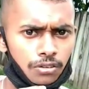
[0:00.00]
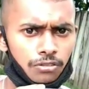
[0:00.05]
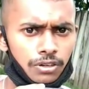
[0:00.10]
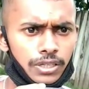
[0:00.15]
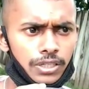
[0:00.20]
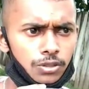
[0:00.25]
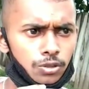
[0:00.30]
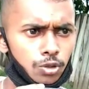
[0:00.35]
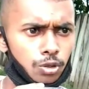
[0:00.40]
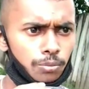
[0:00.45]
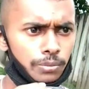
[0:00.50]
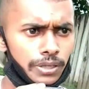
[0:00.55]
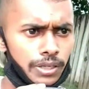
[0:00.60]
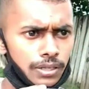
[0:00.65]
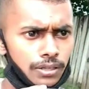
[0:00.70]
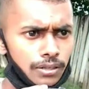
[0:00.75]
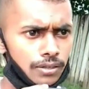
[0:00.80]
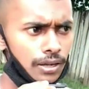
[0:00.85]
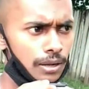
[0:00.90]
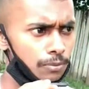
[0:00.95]
वही दो
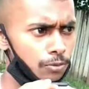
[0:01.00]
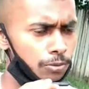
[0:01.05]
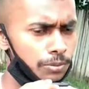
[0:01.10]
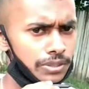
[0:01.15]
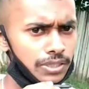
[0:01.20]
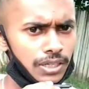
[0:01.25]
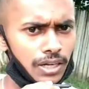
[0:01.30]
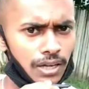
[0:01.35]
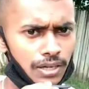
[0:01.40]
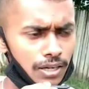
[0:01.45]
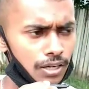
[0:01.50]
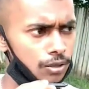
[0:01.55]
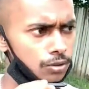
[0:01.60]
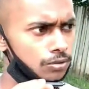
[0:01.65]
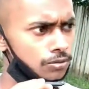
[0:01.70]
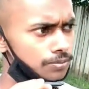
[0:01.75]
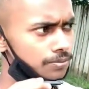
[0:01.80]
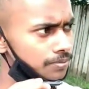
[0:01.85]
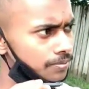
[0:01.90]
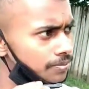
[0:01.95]
मिल आपको मैं दिखा रहा
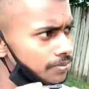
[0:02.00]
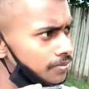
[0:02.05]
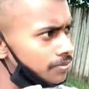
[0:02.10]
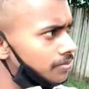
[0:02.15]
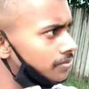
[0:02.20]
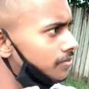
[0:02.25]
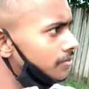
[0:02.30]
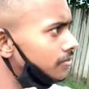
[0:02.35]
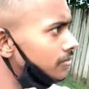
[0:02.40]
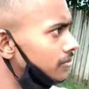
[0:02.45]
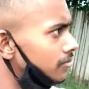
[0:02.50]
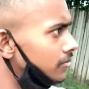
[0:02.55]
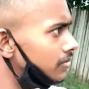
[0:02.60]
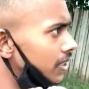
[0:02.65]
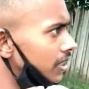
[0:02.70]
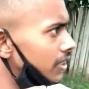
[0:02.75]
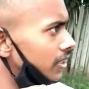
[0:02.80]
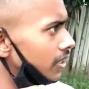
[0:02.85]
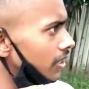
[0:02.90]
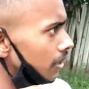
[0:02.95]
हूँ
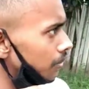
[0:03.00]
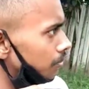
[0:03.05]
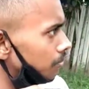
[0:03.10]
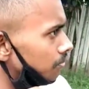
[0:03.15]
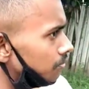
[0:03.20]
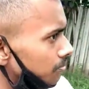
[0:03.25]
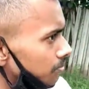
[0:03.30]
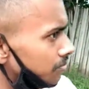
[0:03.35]
देखिए आप